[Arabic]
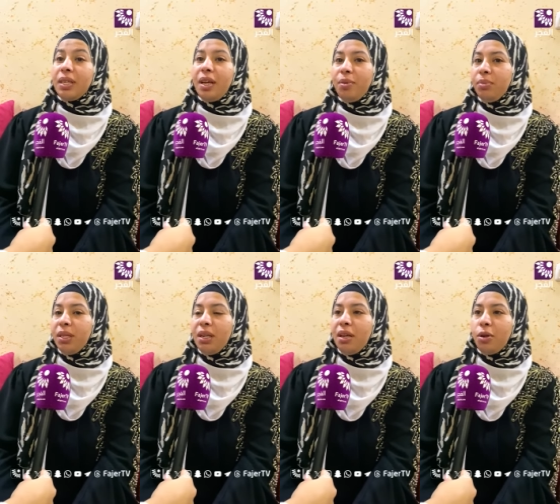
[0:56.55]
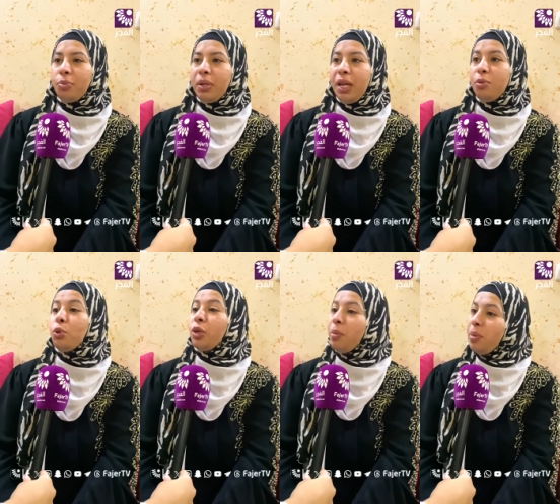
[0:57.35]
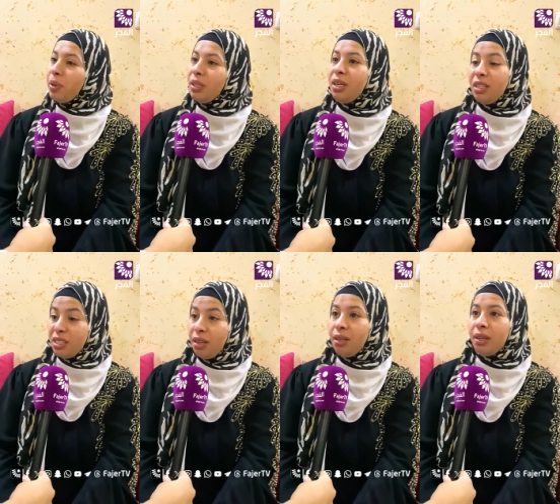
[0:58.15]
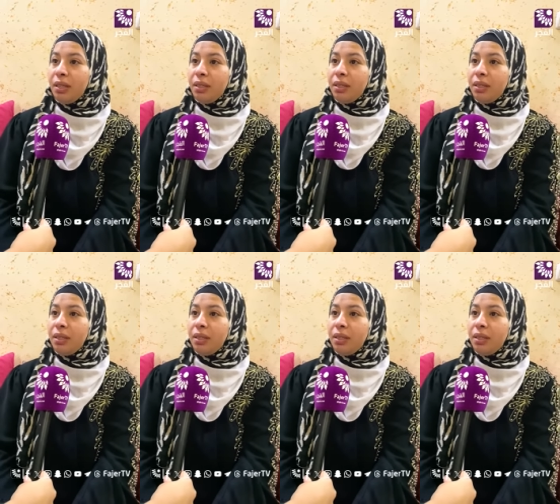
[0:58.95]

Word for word: الحمد لله رب العالمين وقبل ما طلع صلى